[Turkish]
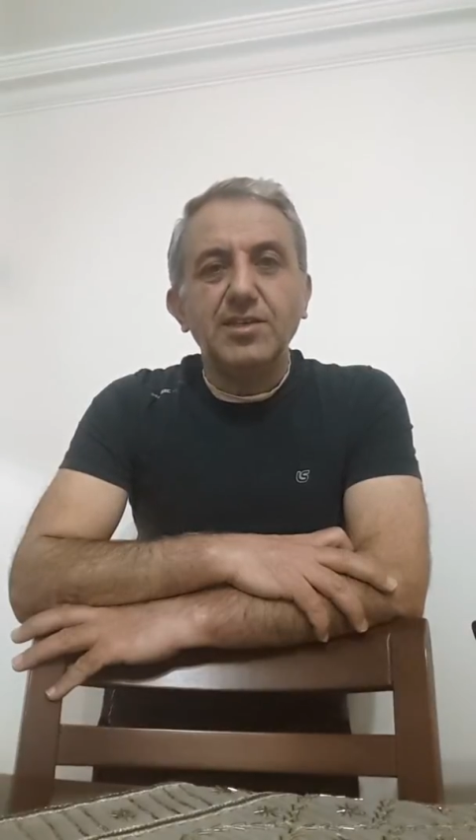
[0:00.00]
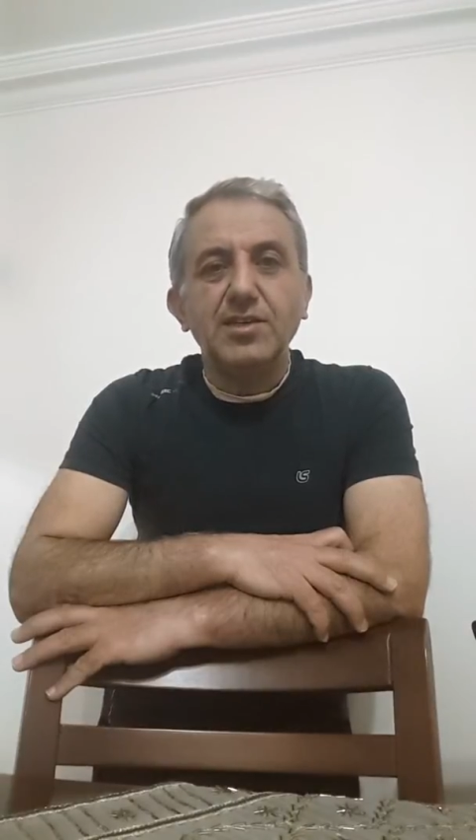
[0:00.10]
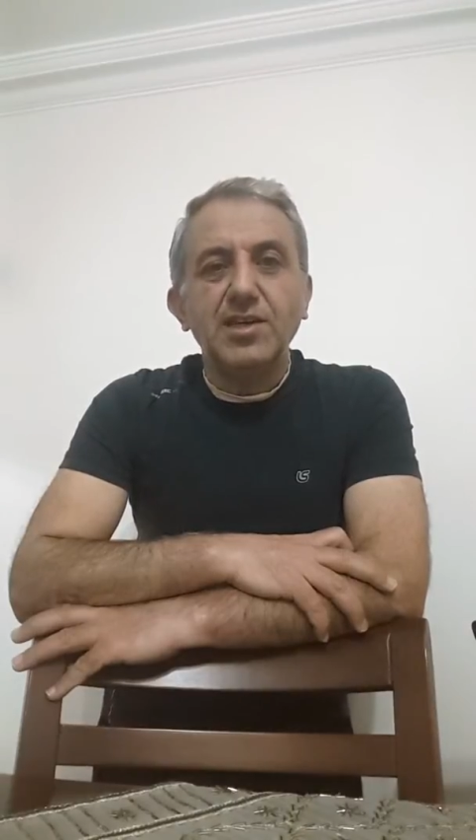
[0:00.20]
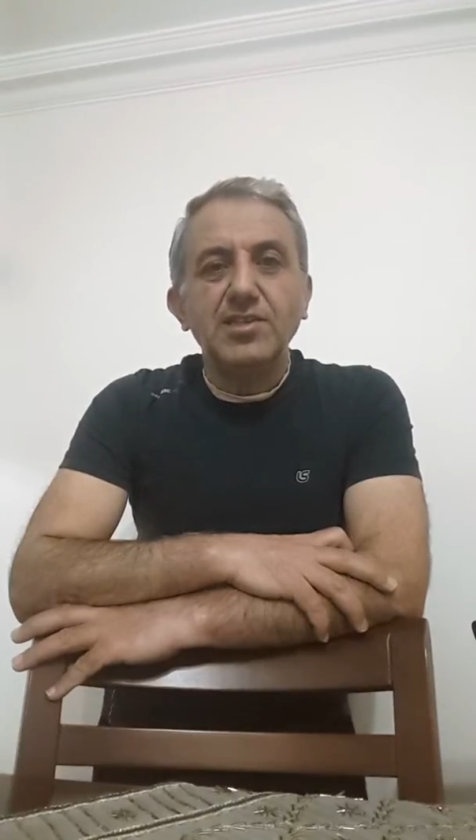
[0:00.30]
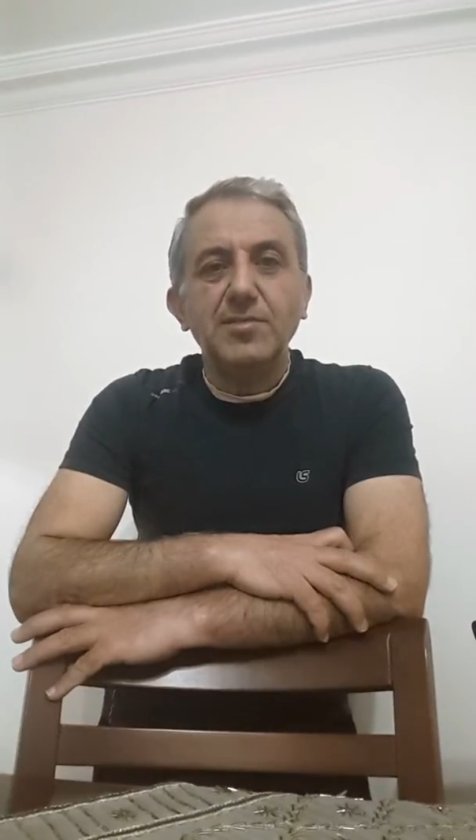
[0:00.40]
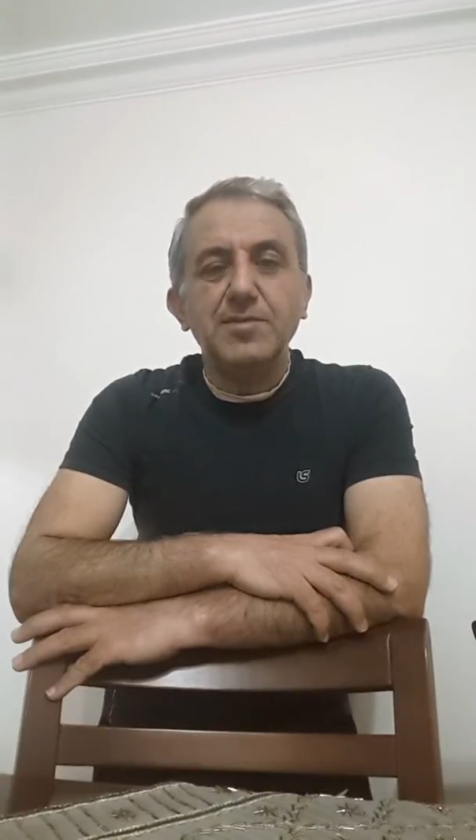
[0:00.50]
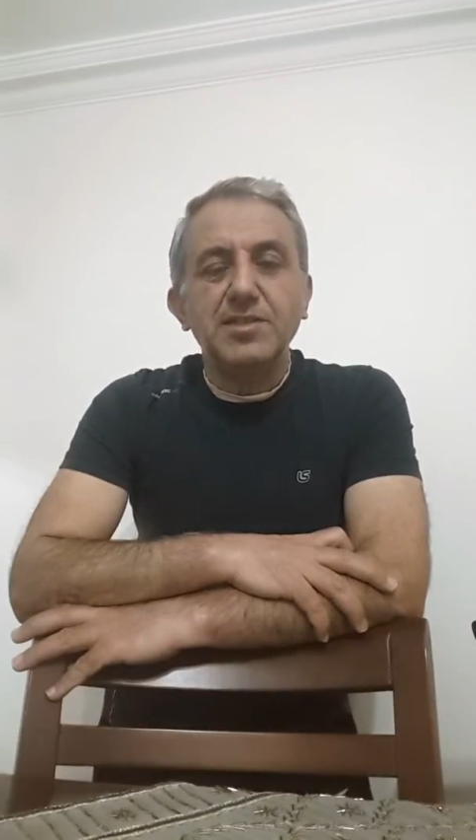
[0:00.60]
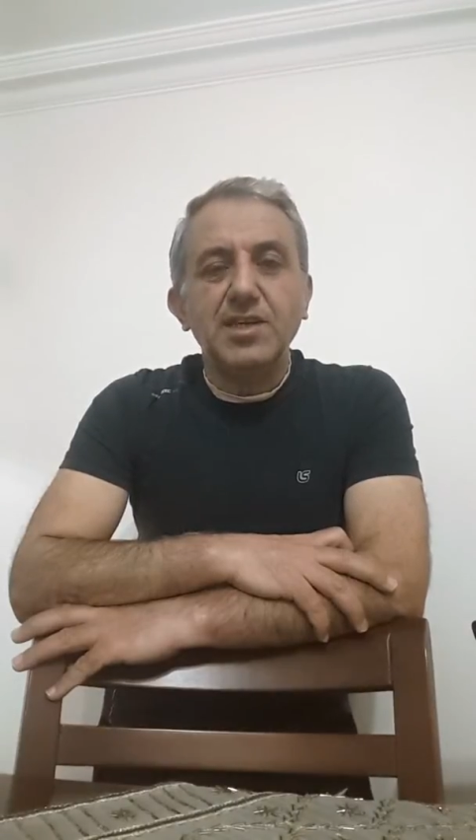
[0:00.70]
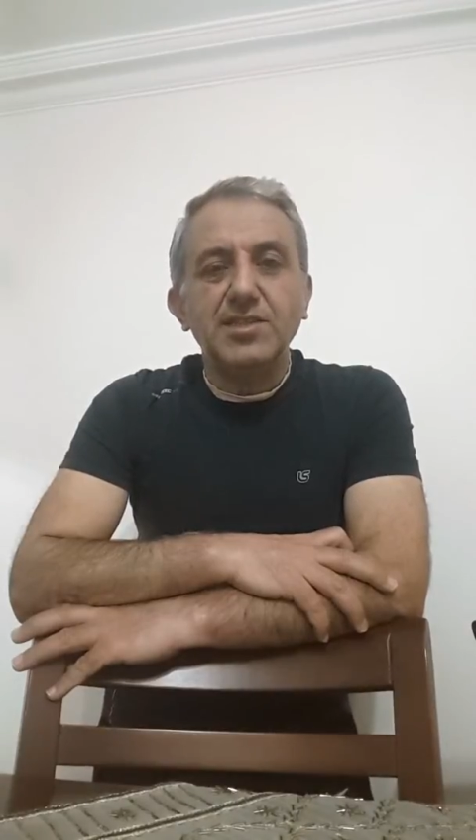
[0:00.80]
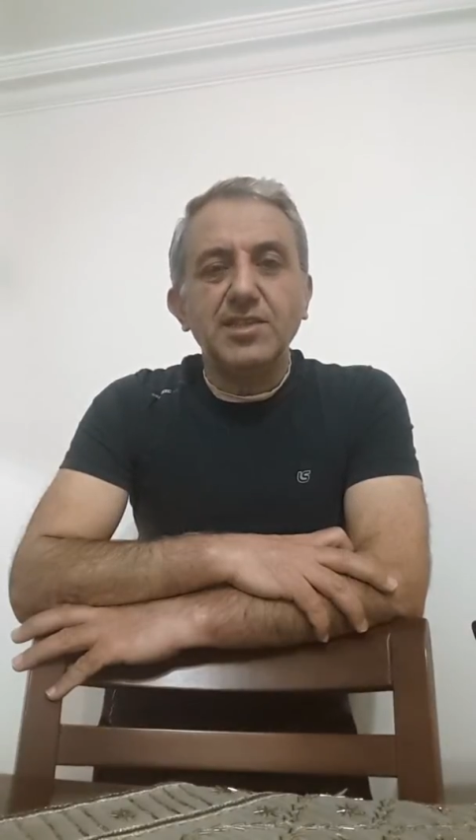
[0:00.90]
yaşlı
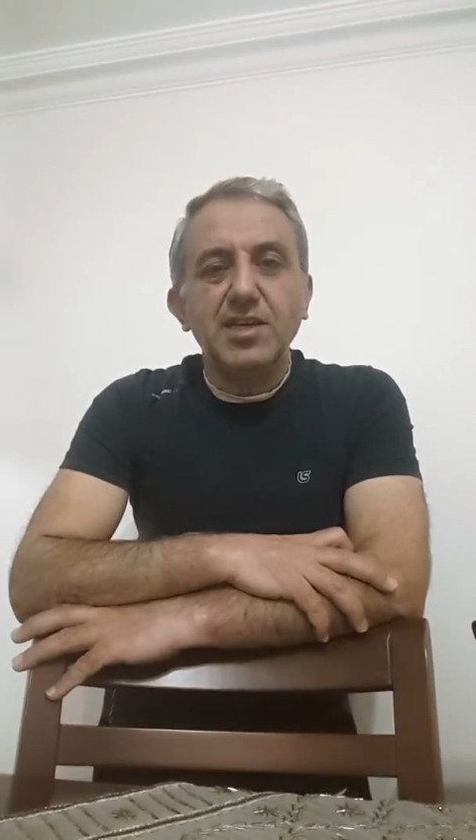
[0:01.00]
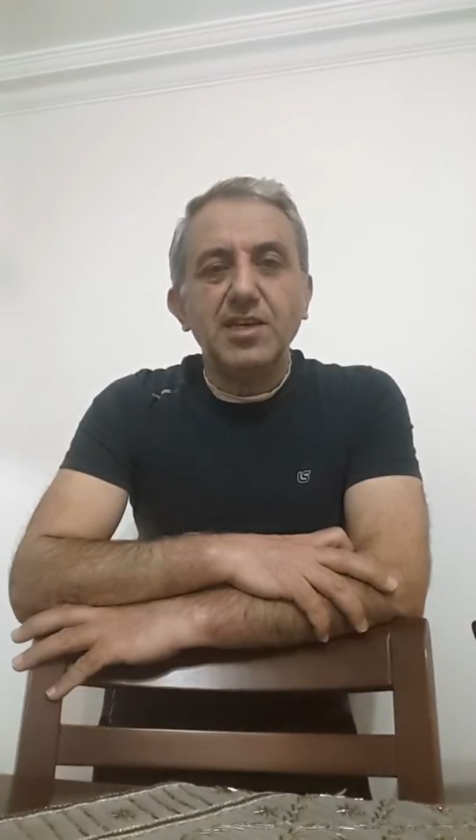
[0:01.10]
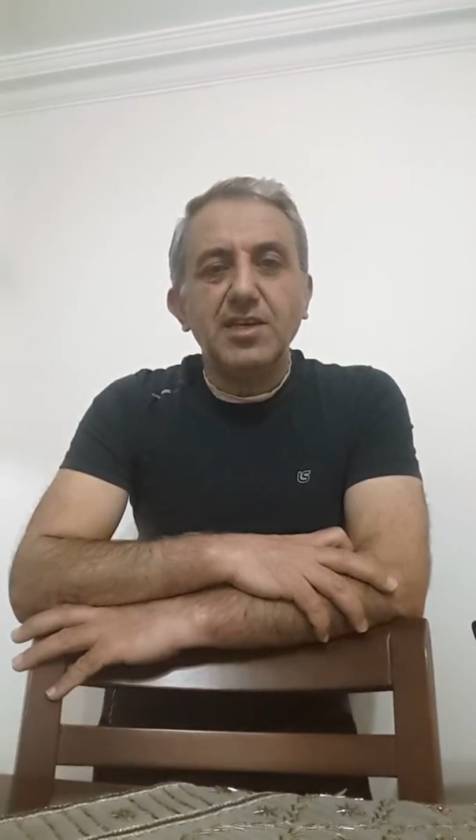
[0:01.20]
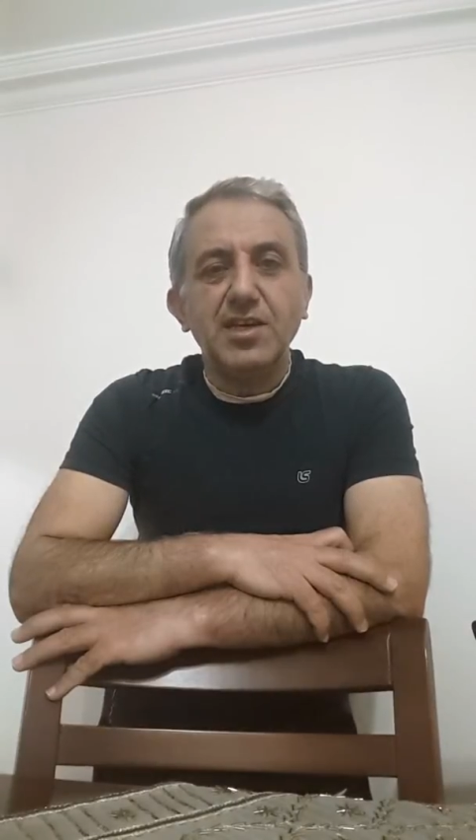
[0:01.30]
bir teyze